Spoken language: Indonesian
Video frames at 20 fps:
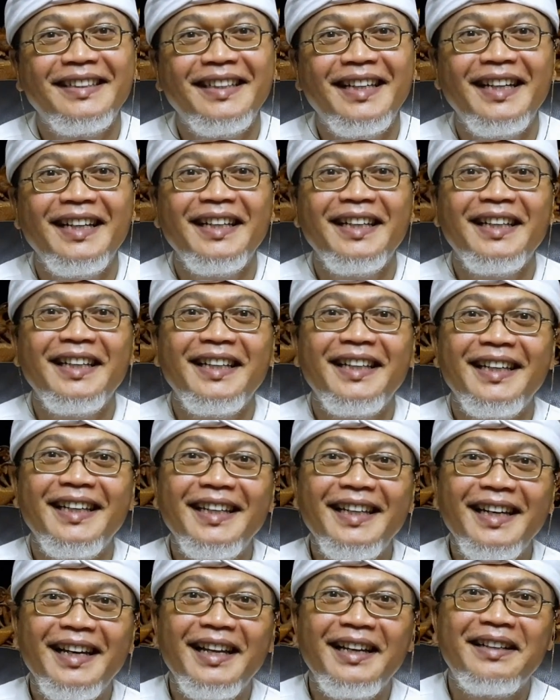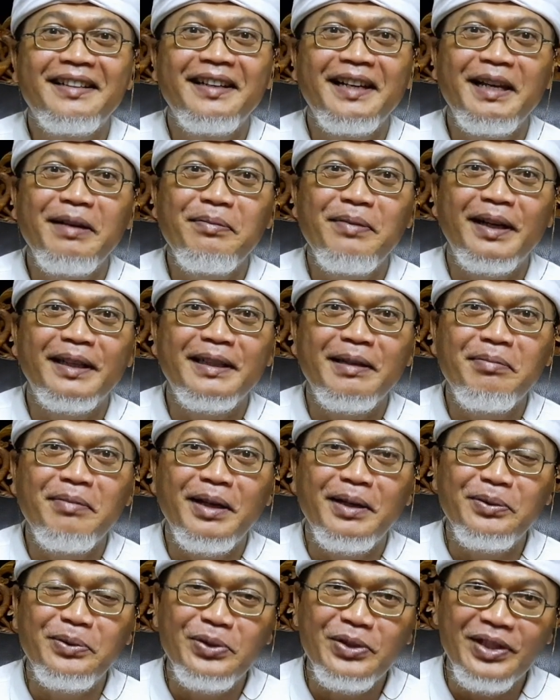Nah, inilah kehebatan
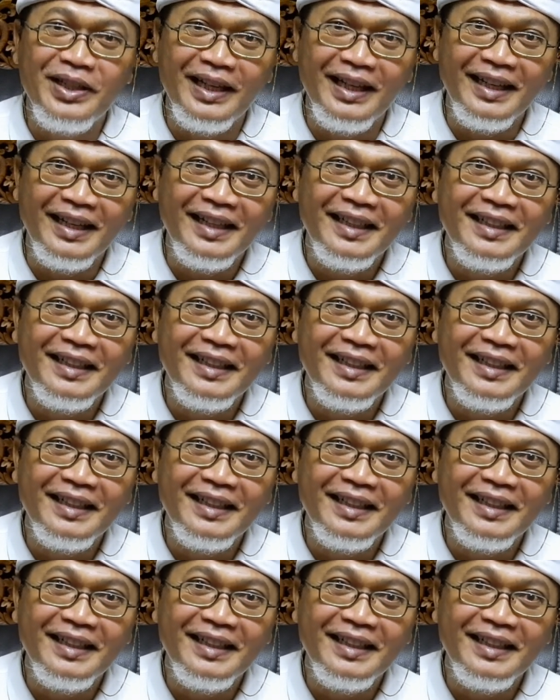manusia